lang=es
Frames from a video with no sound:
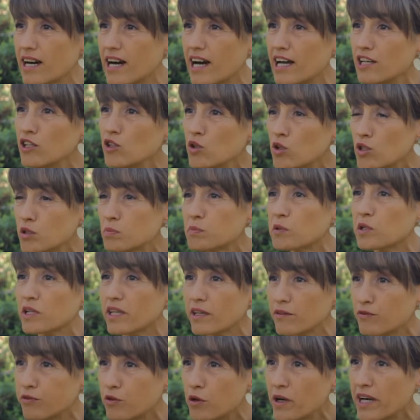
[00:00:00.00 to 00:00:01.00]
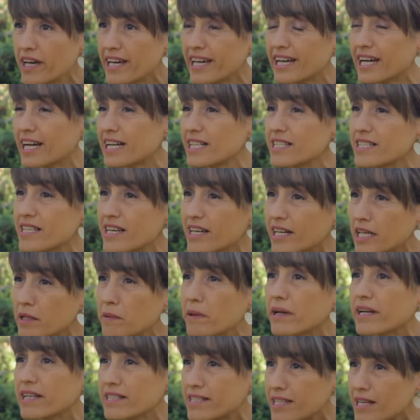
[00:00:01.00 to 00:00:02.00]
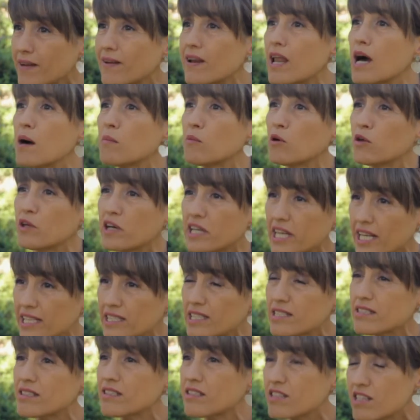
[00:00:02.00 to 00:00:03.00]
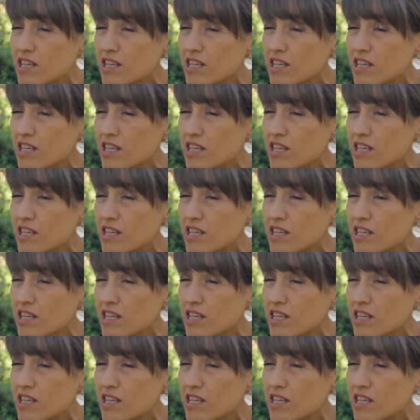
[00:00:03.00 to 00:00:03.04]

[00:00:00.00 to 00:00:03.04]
a News, porque fue en cancha de River, recién hablábamos de grandes y